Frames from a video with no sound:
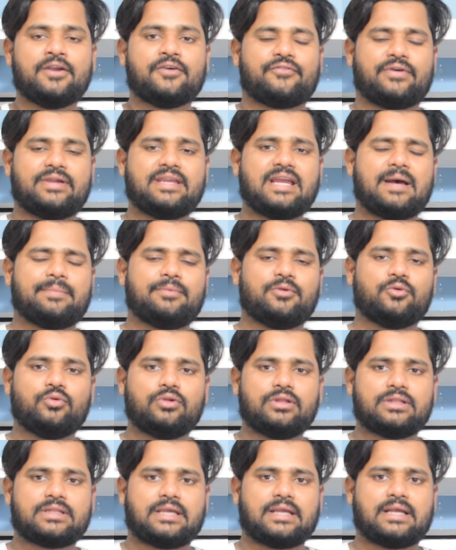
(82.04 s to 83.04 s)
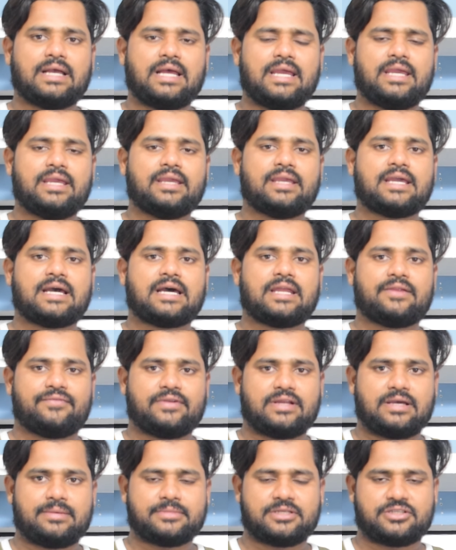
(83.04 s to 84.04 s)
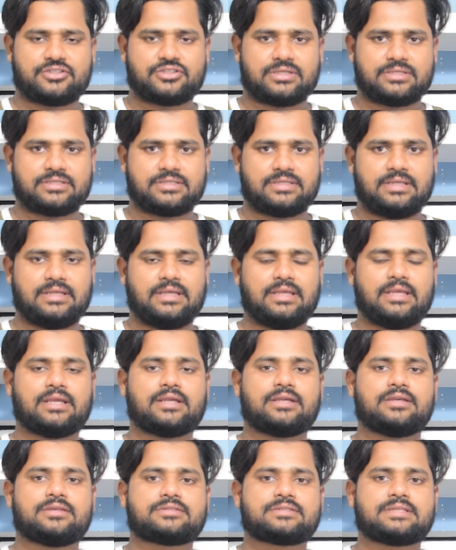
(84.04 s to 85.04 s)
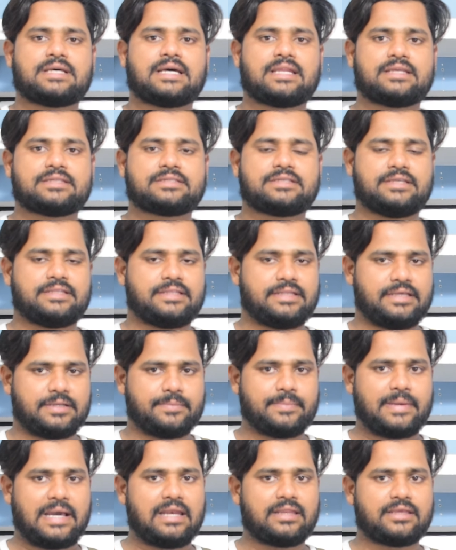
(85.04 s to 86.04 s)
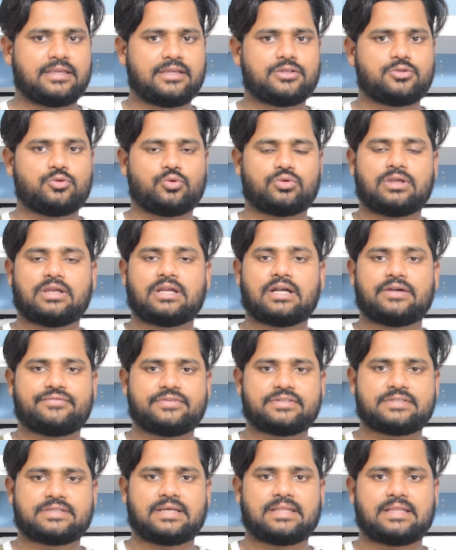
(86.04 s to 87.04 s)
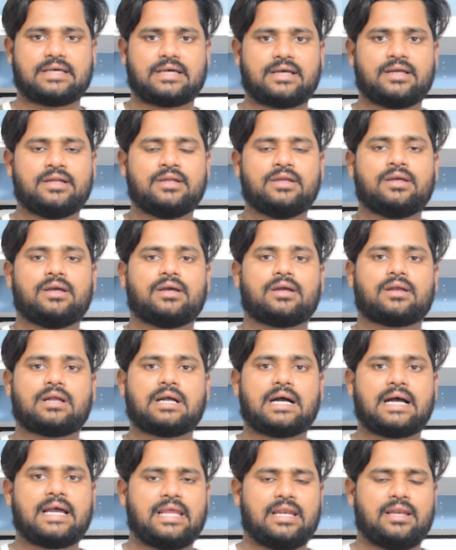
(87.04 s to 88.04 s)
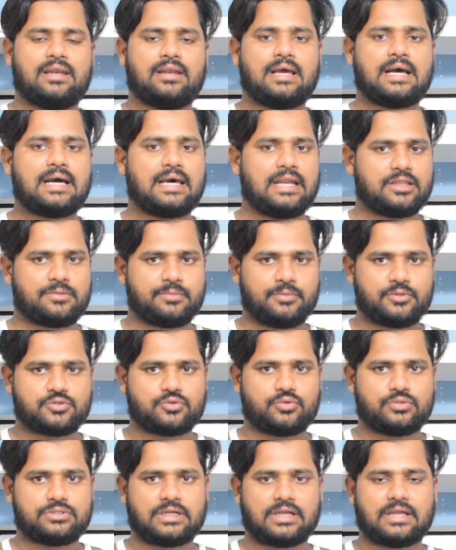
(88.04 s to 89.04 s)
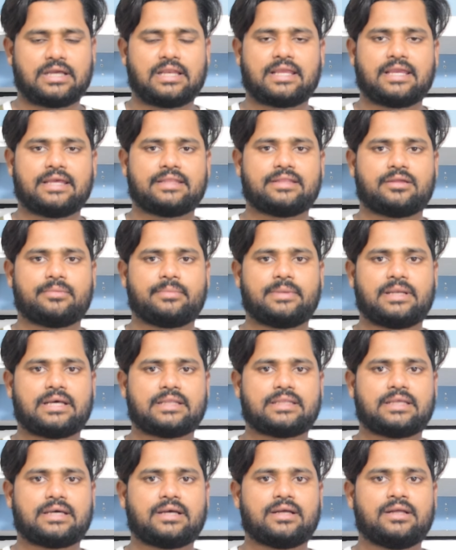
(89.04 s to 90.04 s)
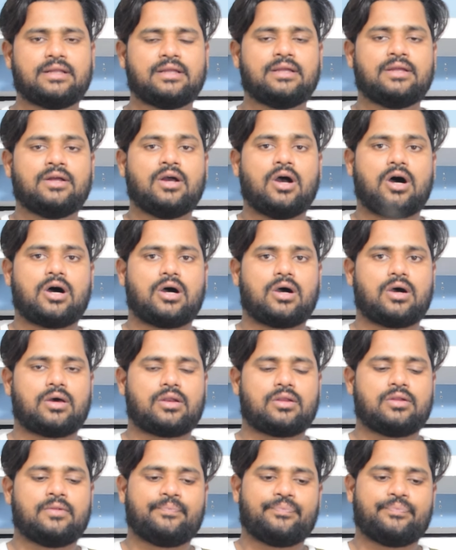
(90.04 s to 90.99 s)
वहीं आप लोगों ने देखा है कि आरिफ नाम के शख्स ने एक सारस की देखभाल की जो कि काफ़ी ज़्यादा घायल हालत में उसको जंगल के अंदर मिला था और